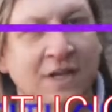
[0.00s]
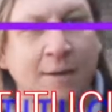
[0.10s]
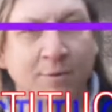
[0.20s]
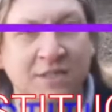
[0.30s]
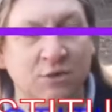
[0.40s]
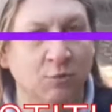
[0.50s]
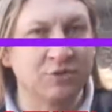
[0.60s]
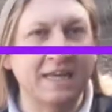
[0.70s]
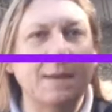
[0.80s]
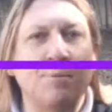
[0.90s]
de la Provincia de
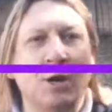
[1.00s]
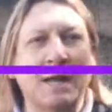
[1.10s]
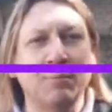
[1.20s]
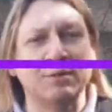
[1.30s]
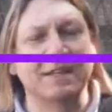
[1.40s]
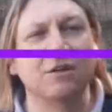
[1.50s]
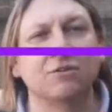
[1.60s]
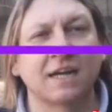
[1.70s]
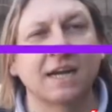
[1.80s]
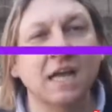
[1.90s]
Buenos Aires, pero acá puedes
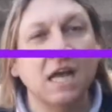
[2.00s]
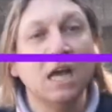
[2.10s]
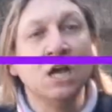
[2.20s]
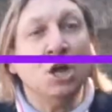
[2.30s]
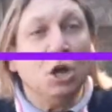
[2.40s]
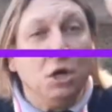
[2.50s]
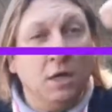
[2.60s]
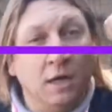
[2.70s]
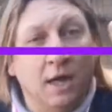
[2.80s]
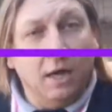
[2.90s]
encontrar
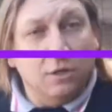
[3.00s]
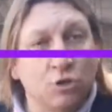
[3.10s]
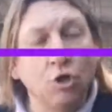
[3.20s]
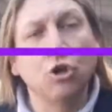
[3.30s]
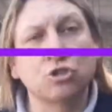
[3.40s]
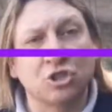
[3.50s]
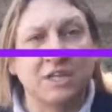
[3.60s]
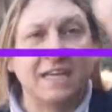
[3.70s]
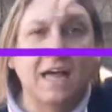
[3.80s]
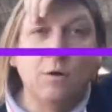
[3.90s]
todos
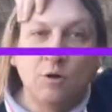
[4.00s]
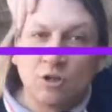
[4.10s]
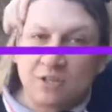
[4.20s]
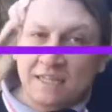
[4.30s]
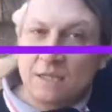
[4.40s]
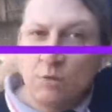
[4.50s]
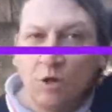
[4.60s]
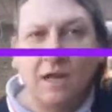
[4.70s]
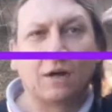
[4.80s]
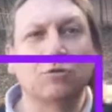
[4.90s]
y cada uno de los
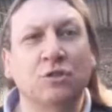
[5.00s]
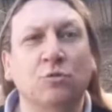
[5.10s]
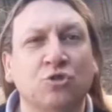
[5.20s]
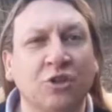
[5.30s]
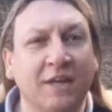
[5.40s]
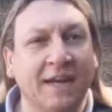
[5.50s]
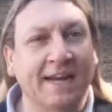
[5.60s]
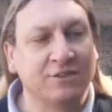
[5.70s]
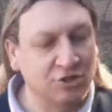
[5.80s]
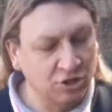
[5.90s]
artículos de la Constitución de la
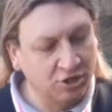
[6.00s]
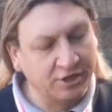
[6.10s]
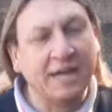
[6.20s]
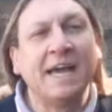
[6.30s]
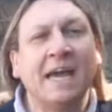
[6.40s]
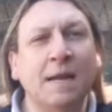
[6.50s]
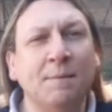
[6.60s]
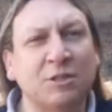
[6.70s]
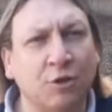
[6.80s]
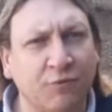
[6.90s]
Nación,
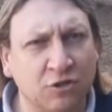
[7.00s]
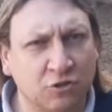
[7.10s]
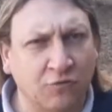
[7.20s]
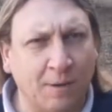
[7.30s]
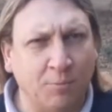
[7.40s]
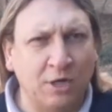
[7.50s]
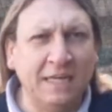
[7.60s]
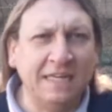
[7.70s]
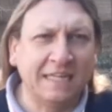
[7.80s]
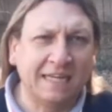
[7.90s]
elementos de filosofía
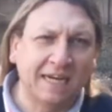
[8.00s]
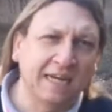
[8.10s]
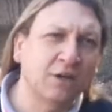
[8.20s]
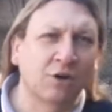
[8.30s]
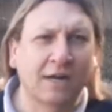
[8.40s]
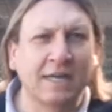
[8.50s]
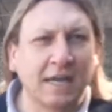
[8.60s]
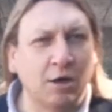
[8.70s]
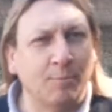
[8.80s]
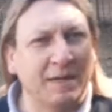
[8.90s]
política, ley
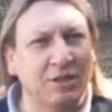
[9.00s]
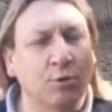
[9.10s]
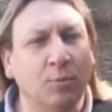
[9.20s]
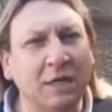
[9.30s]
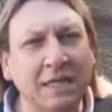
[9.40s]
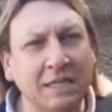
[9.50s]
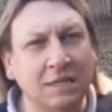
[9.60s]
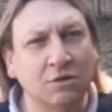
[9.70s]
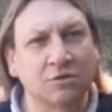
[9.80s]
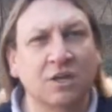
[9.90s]
orgánica de los partidos
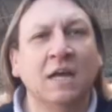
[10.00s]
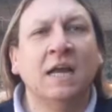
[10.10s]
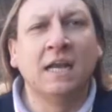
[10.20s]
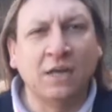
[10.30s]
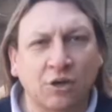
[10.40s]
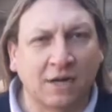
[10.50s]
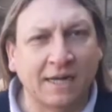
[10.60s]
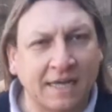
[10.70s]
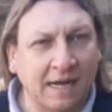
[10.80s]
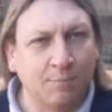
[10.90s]
políticos, ley
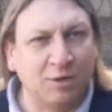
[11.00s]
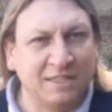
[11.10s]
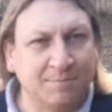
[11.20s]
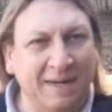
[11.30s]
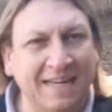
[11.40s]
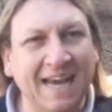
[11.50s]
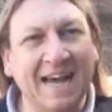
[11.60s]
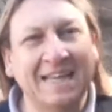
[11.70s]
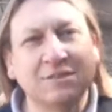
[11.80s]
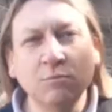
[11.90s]
orgánica de las
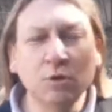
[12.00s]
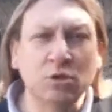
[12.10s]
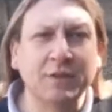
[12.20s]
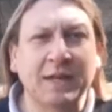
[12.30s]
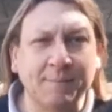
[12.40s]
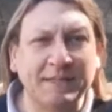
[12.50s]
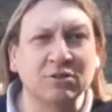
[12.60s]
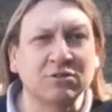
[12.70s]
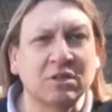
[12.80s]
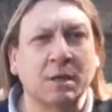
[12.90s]
municipalidades, un montón de
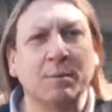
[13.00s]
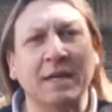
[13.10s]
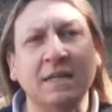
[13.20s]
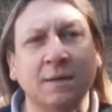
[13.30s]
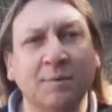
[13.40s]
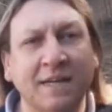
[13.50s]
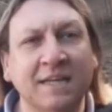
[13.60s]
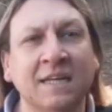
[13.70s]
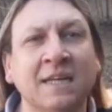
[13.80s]
elementos que por ahí te pueden